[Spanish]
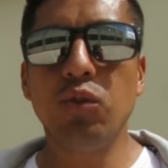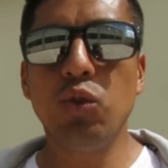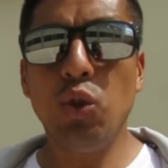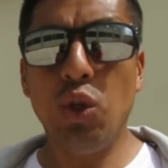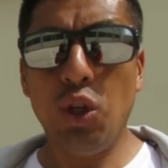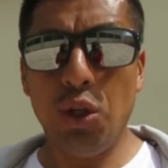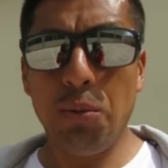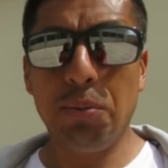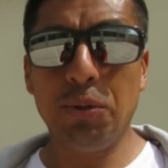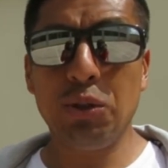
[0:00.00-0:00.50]

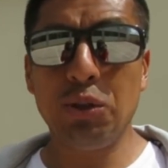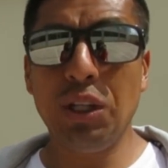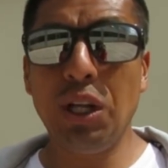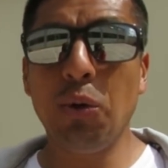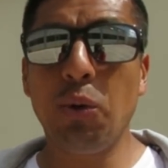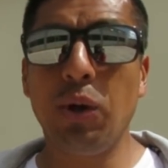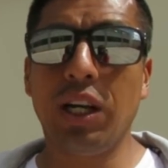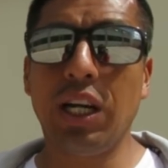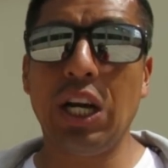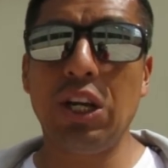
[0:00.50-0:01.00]
Yo en lo personal
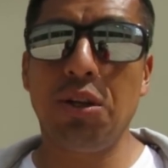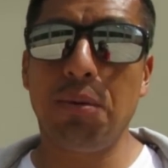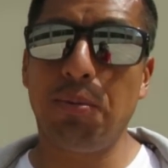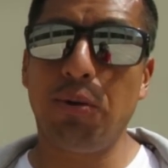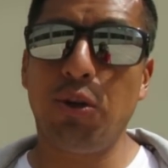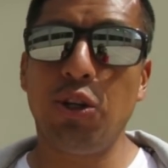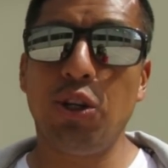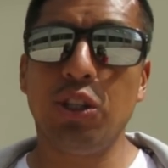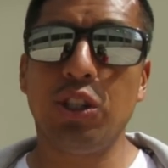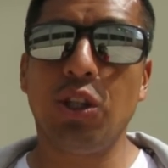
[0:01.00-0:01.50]
Huancayo,
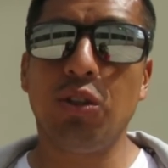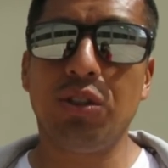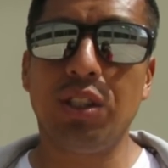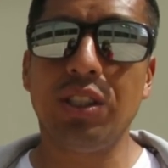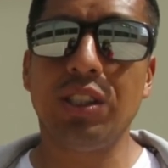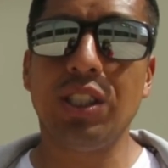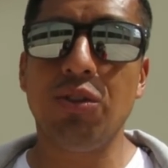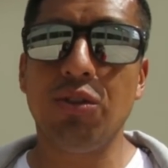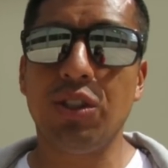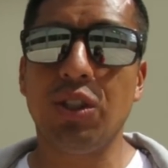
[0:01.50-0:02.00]
porque yo he estado
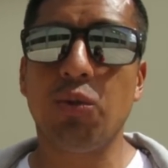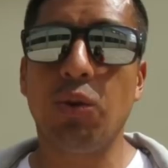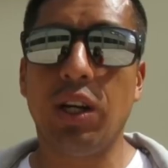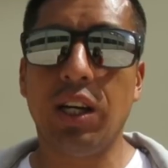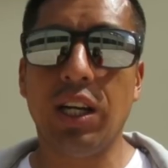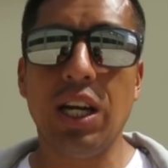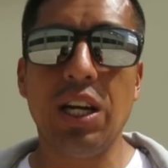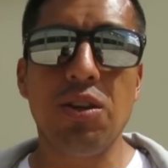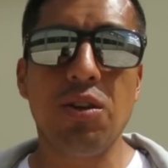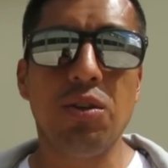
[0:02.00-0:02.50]
tres años en
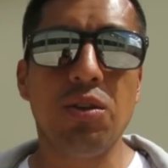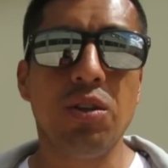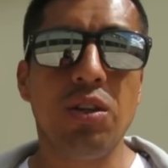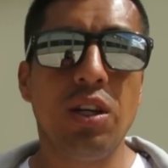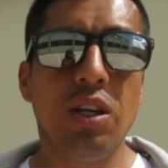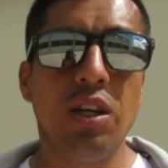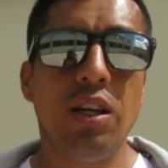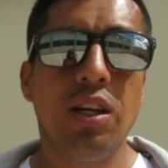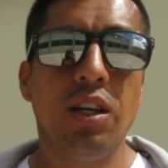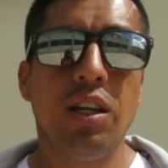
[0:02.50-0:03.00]
Huancayo
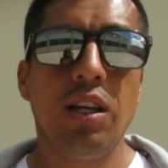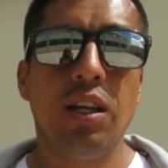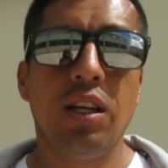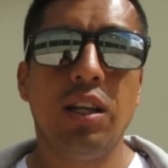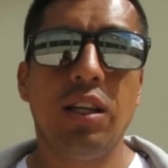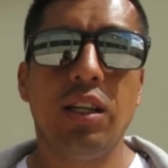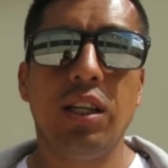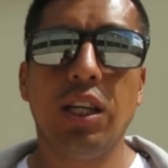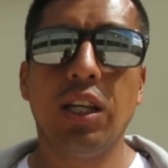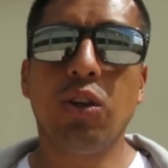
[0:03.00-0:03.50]

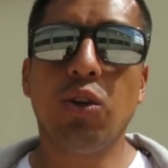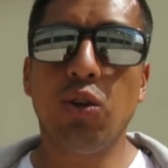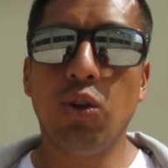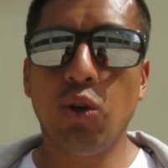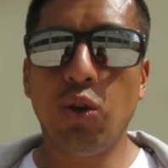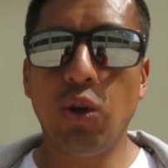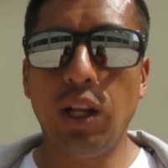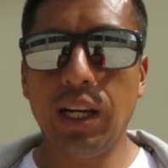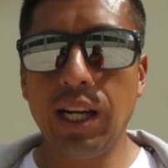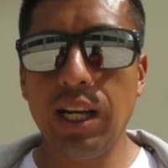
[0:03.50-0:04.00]
y
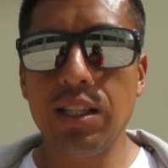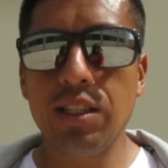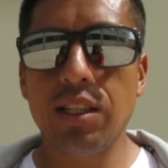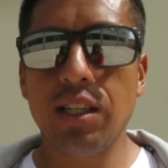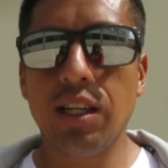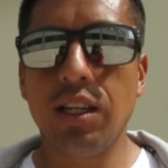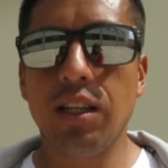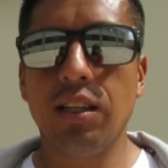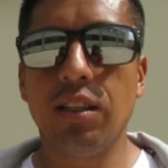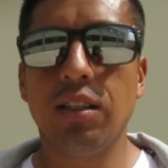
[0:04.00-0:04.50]
conozco la
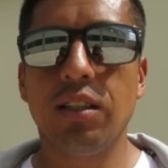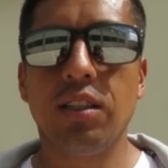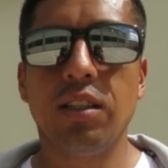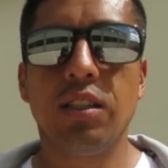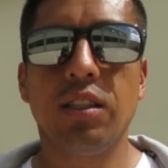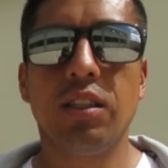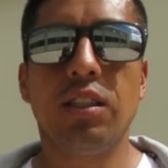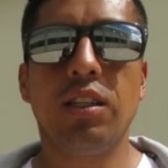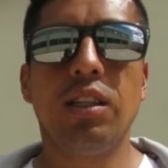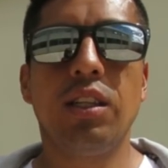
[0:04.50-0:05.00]
cancha.
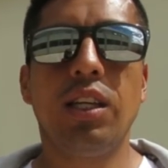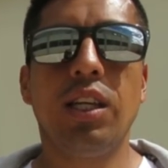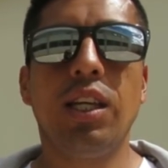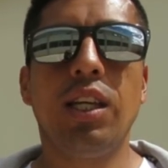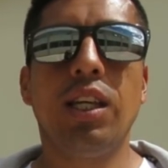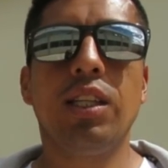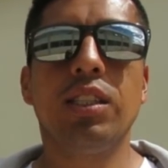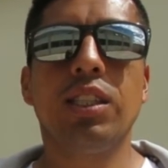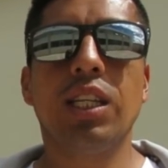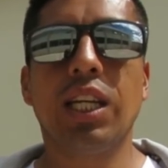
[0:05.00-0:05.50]

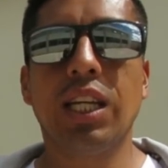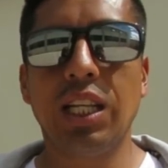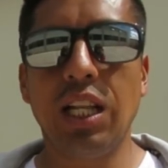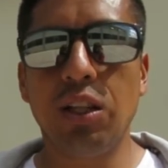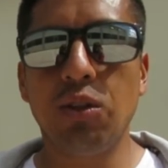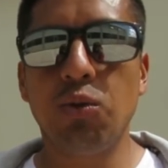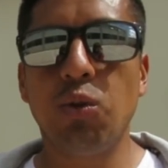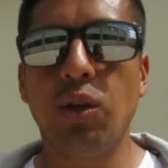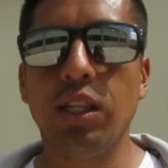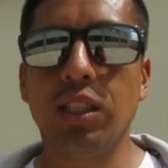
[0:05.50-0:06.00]
Eh, sé que la
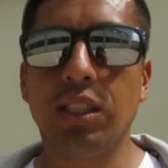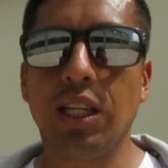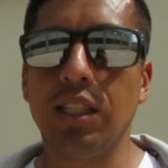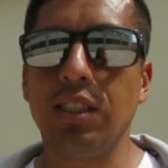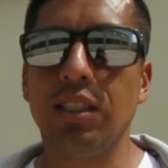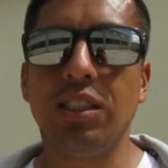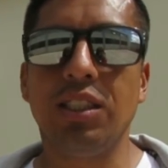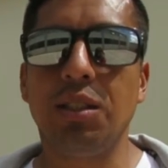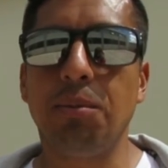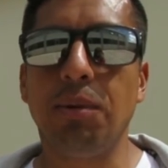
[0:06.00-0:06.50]
altura es
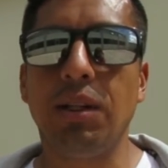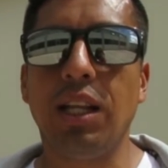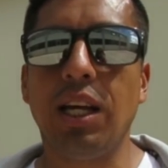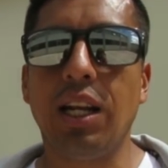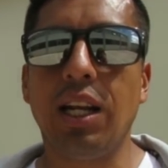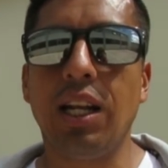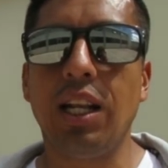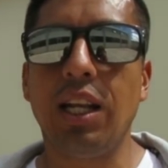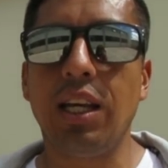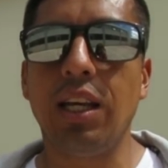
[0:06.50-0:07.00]
casi
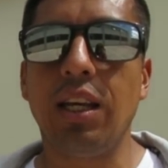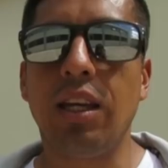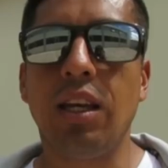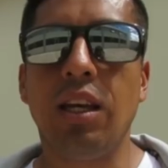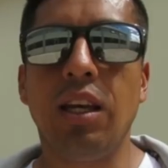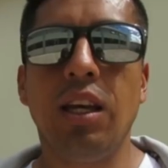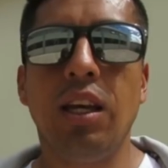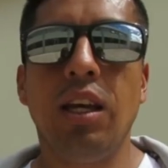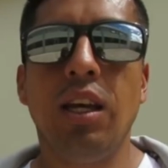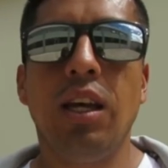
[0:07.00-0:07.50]
similar a la
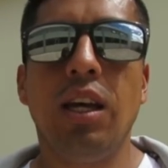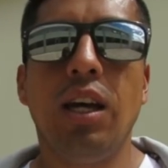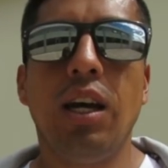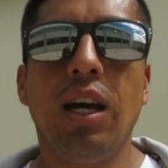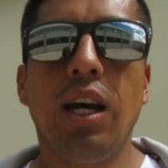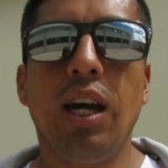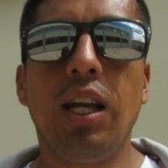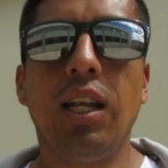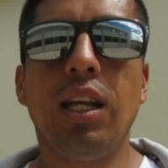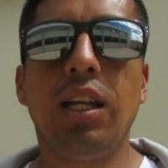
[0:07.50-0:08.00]

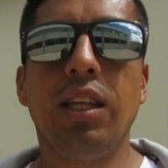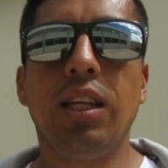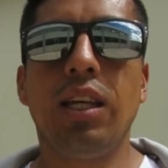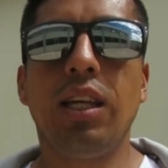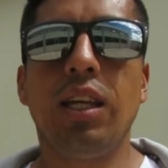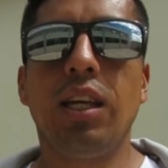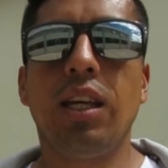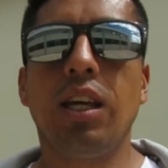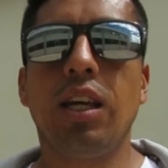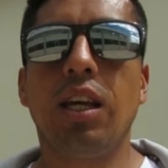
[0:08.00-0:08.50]
a la
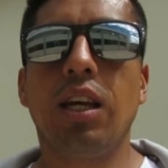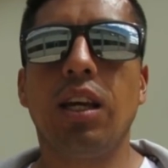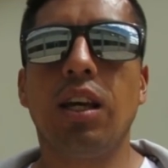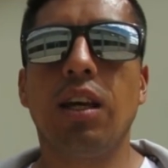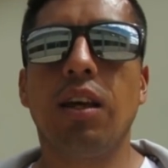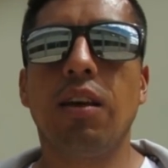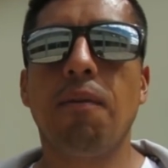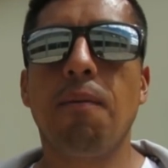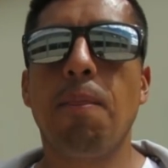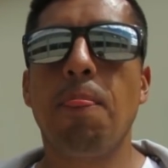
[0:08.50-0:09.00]
de